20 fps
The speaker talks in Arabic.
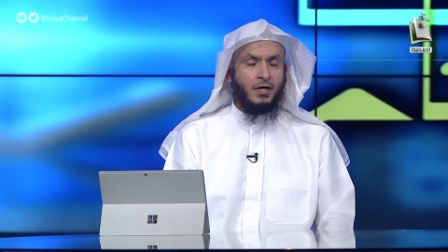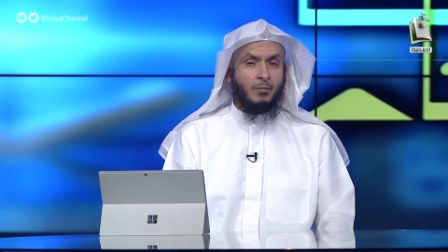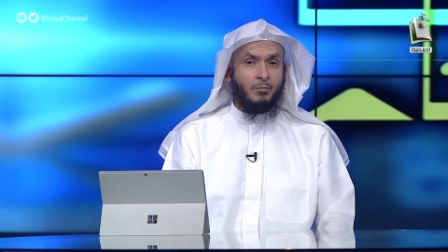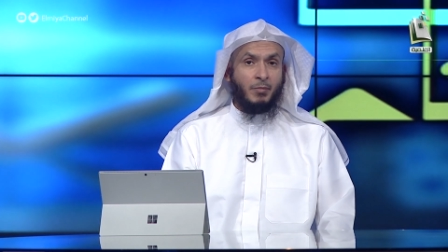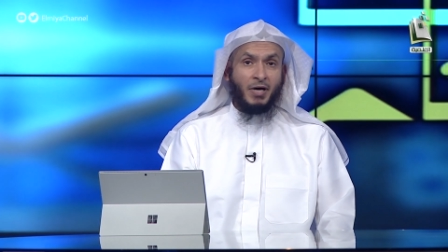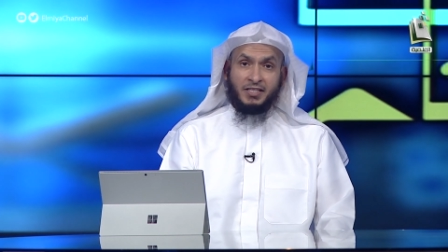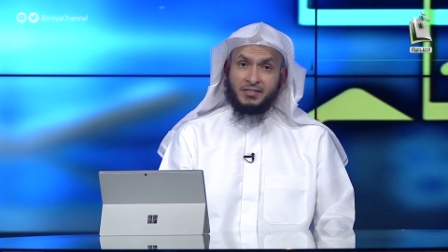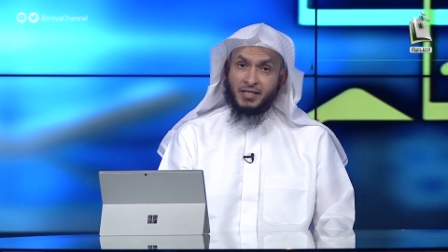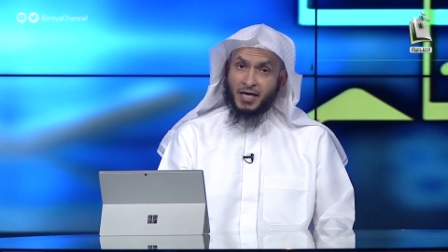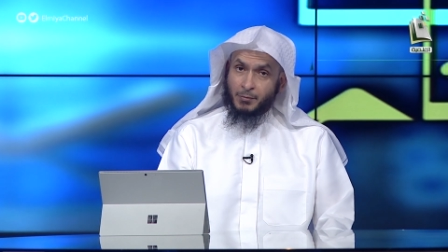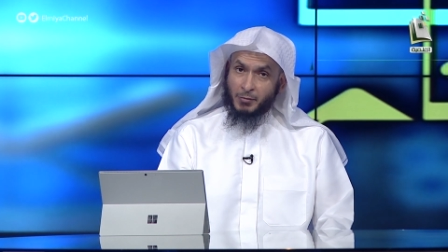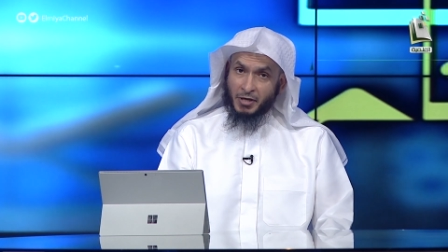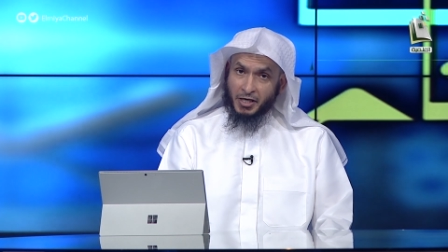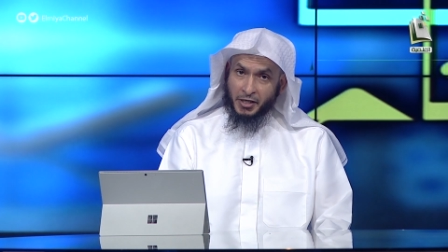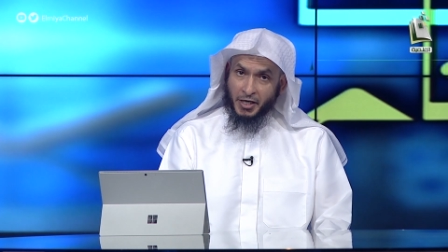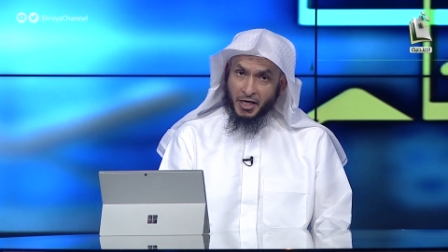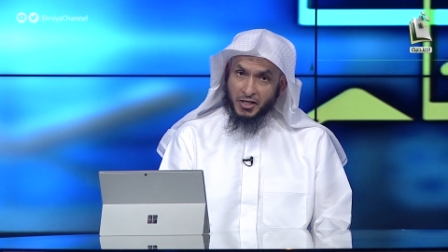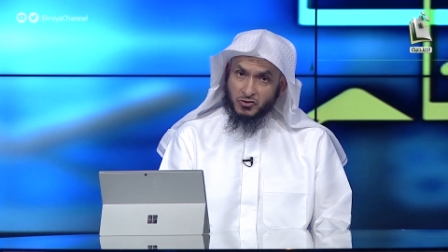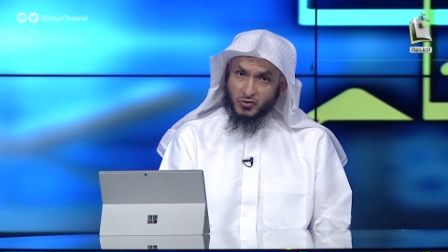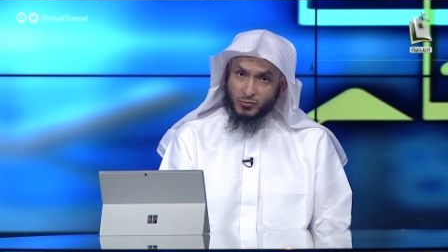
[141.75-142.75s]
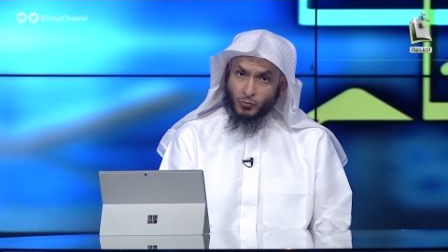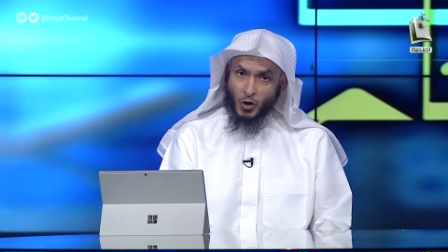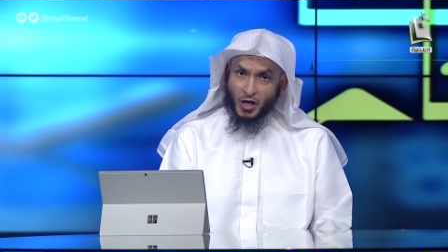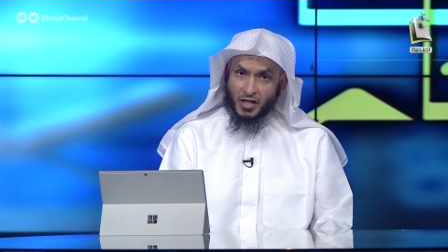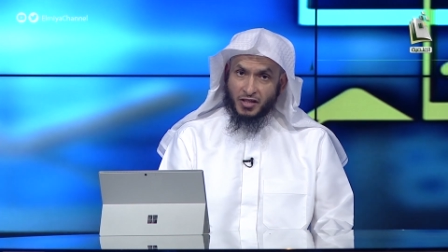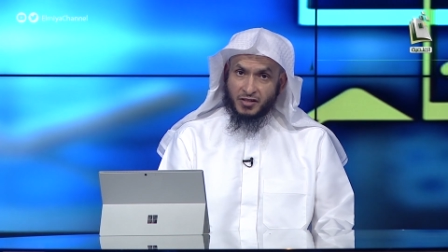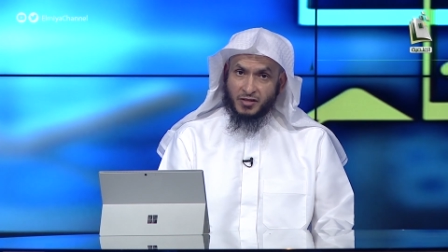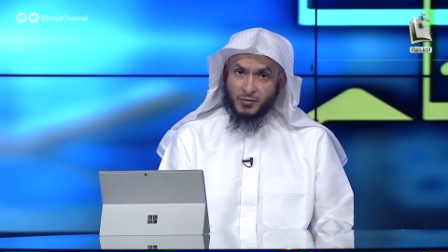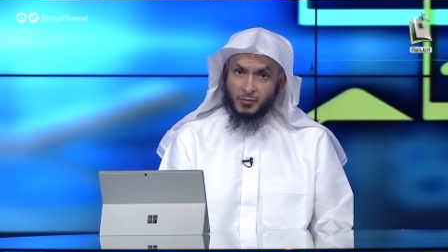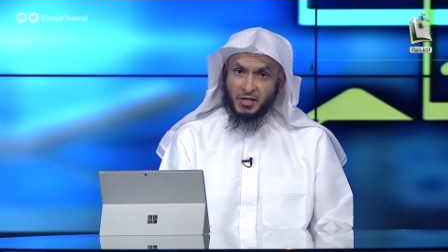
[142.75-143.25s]
ما دام الناس
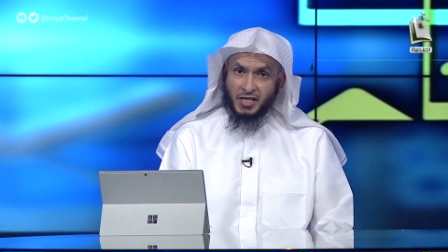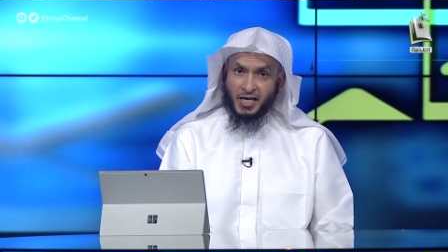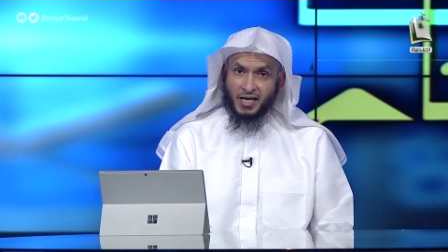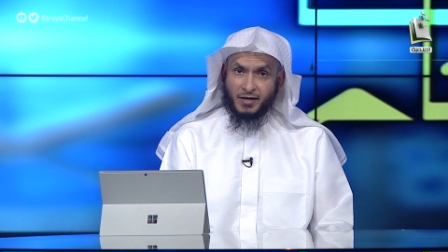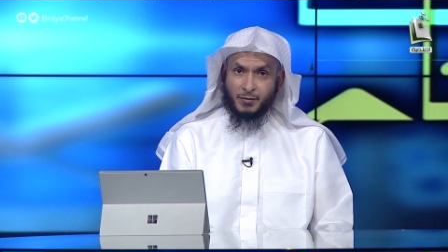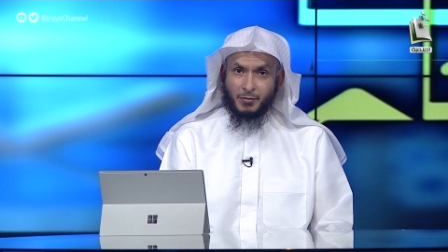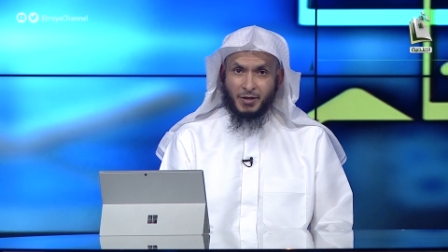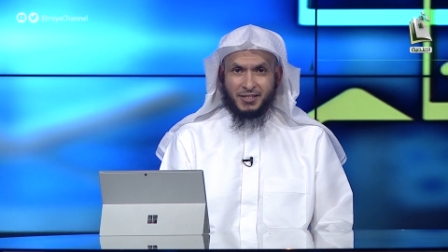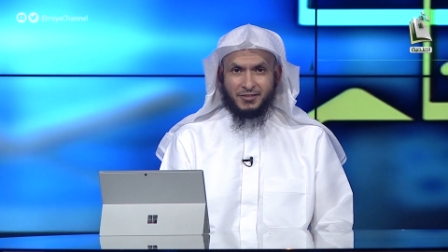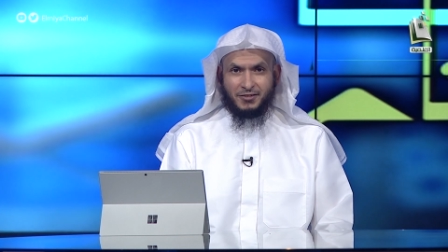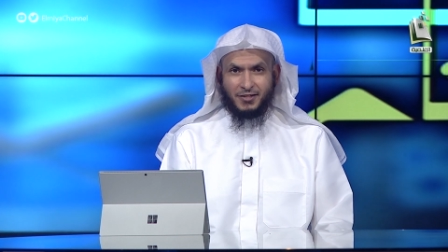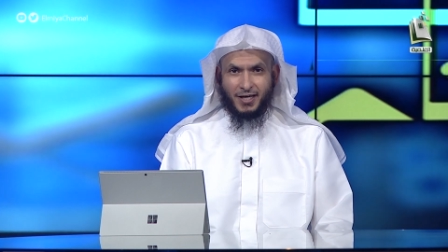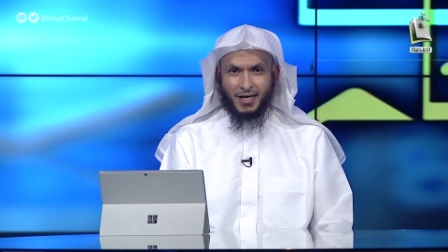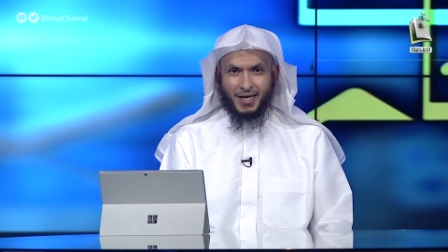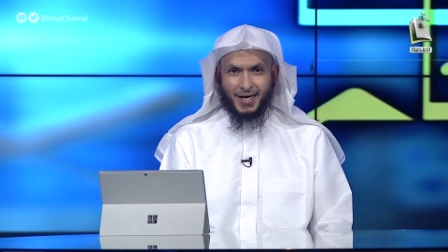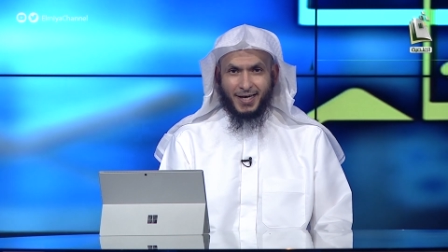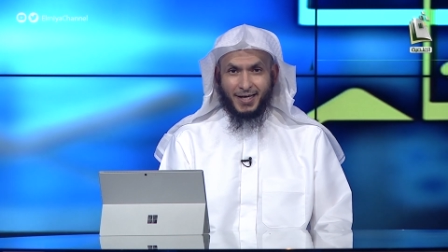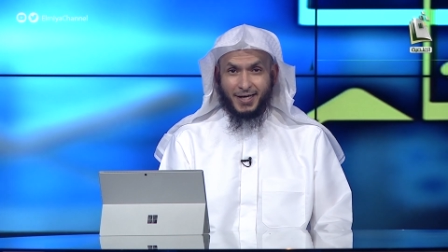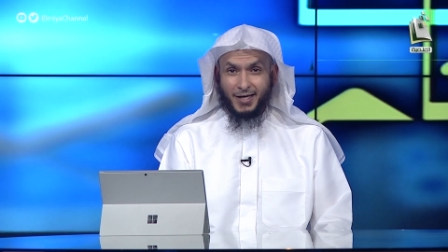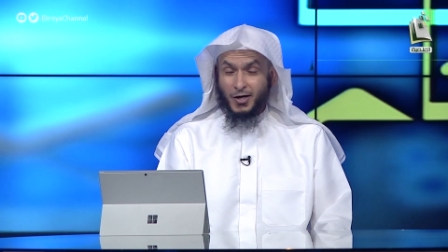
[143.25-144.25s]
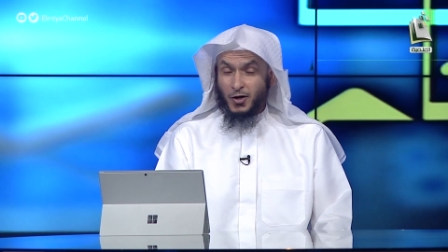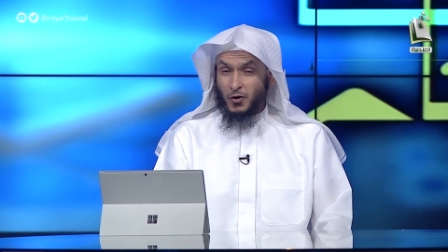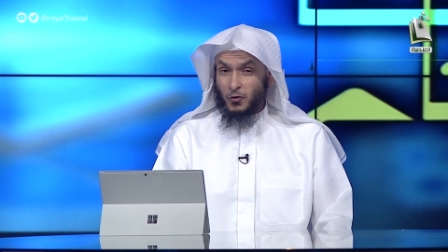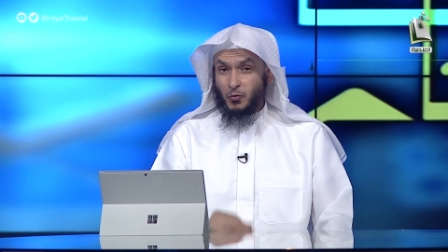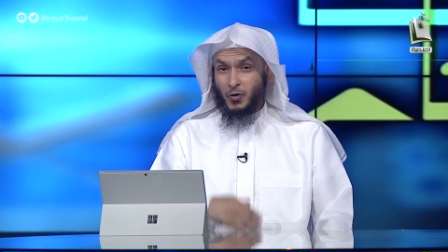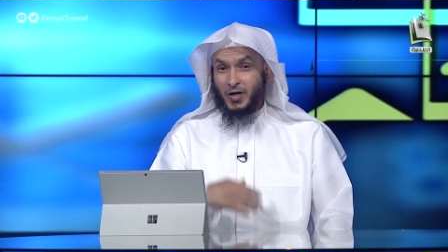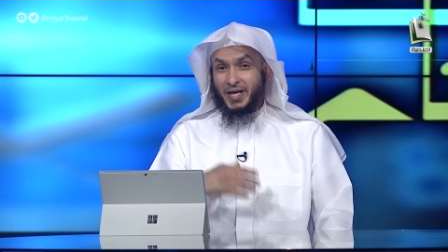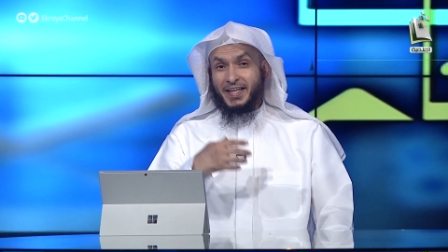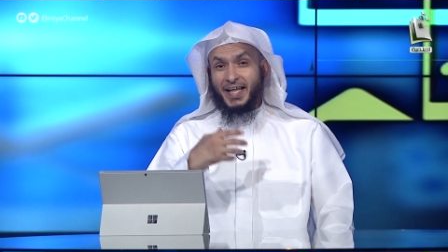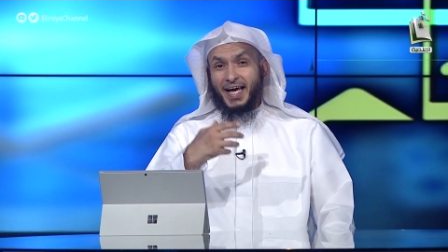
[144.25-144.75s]
معظمين لبيت الله
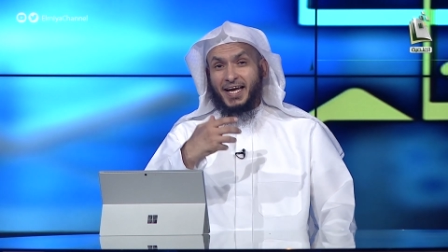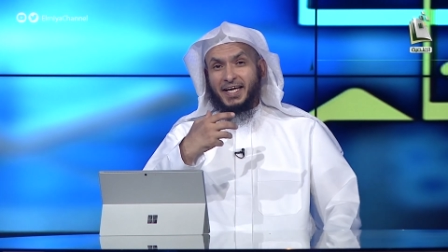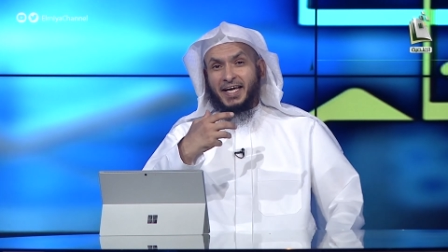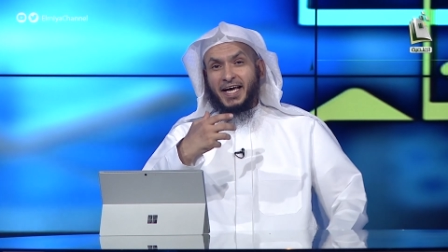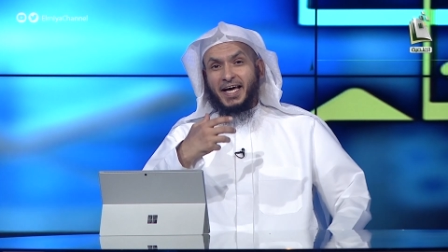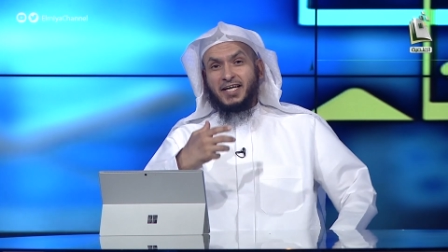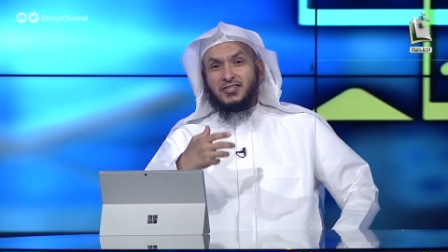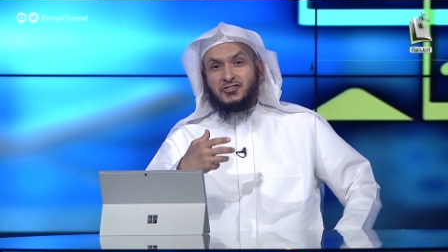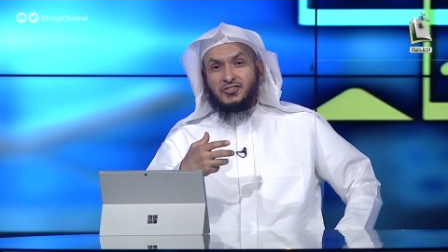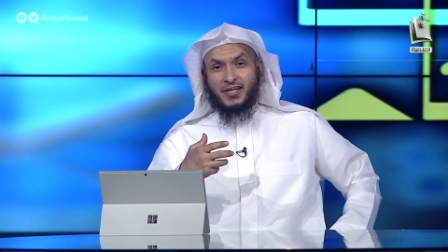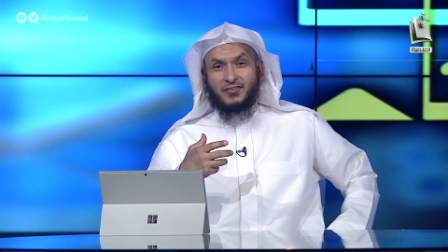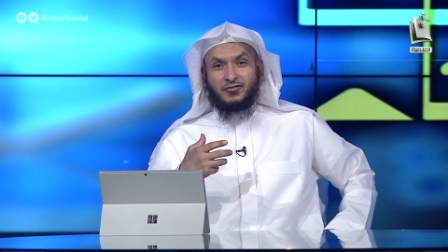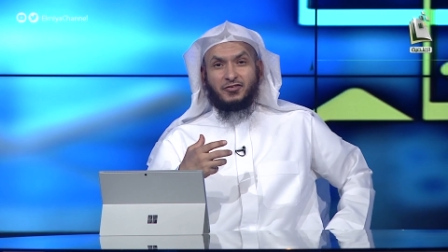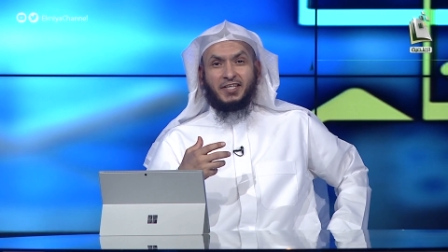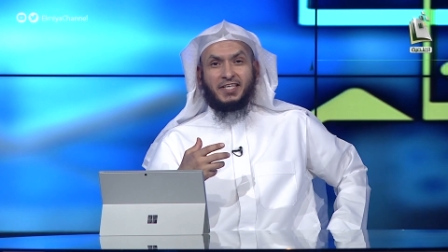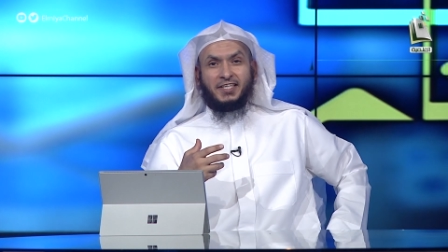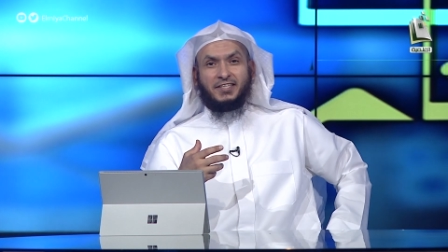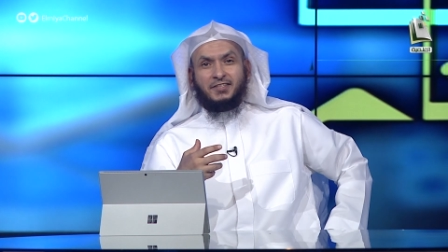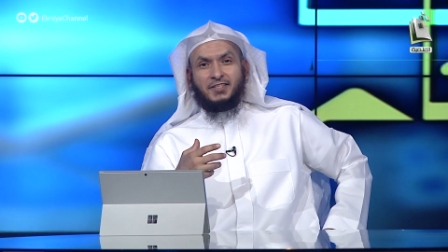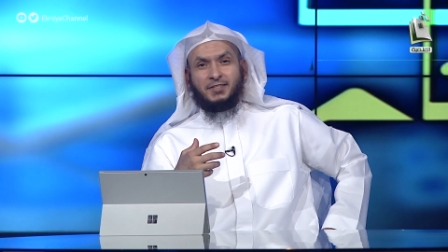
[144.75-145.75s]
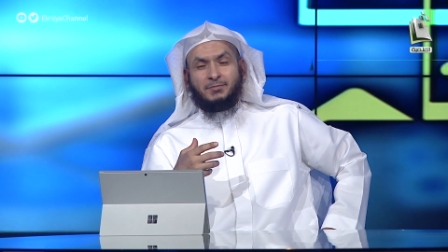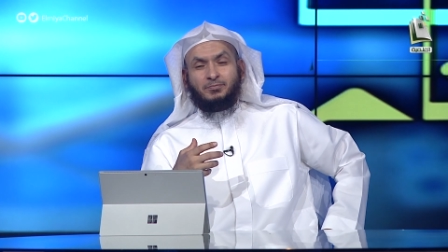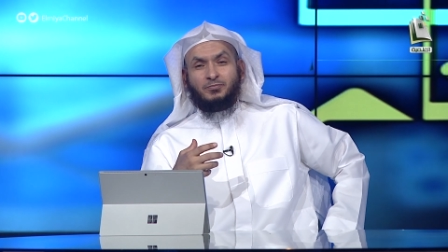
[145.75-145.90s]
ولذلك نستفيد